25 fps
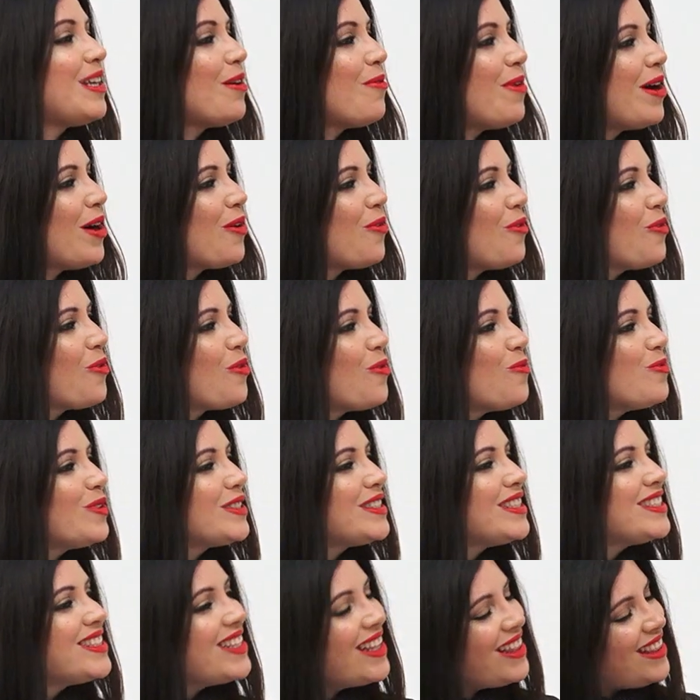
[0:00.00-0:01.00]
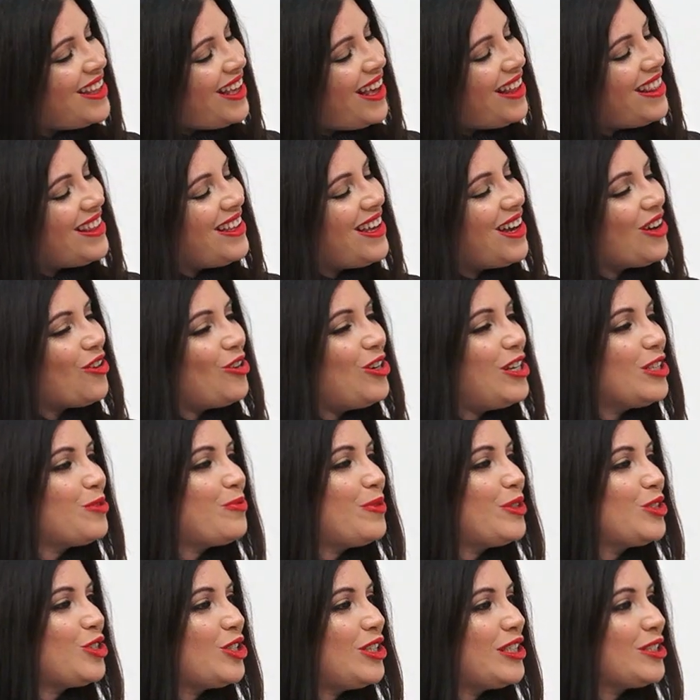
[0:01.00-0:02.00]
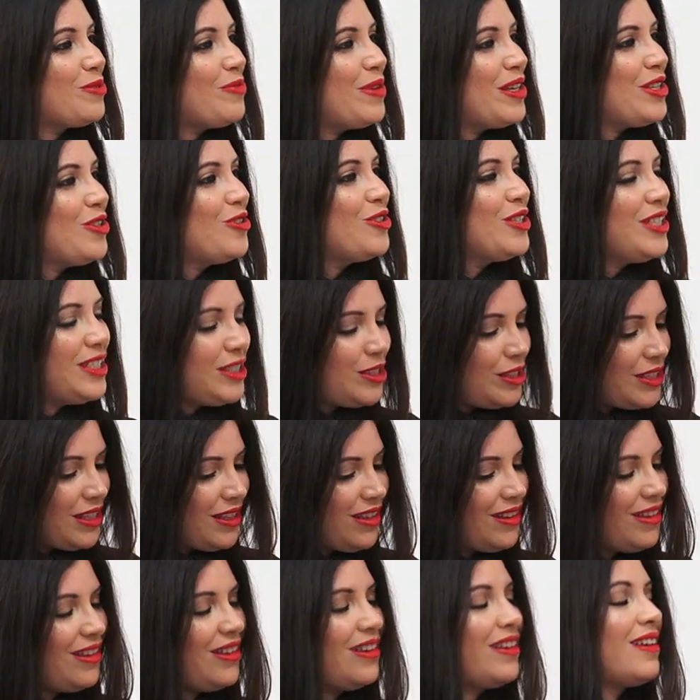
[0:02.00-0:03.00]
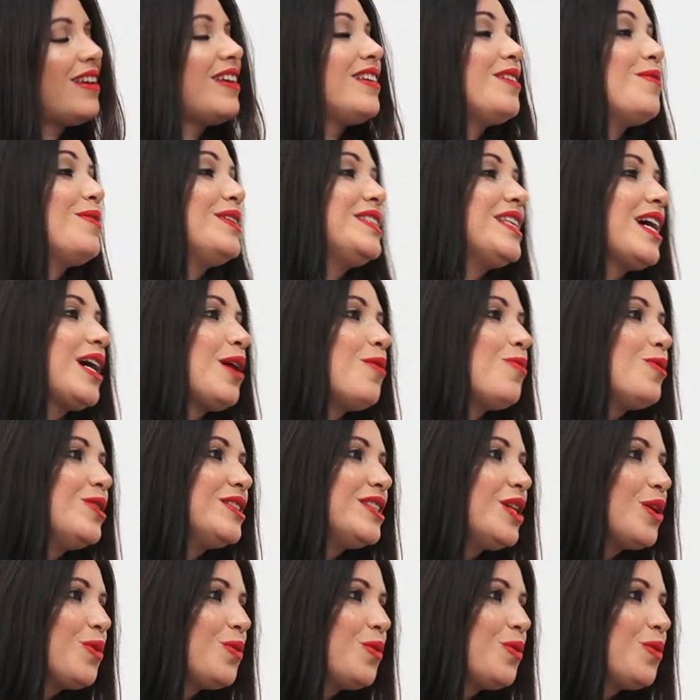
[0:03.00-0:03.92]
trabajo? ¿Cómo es ese día a día con las personas mayores eh, que lleváis a cabo desde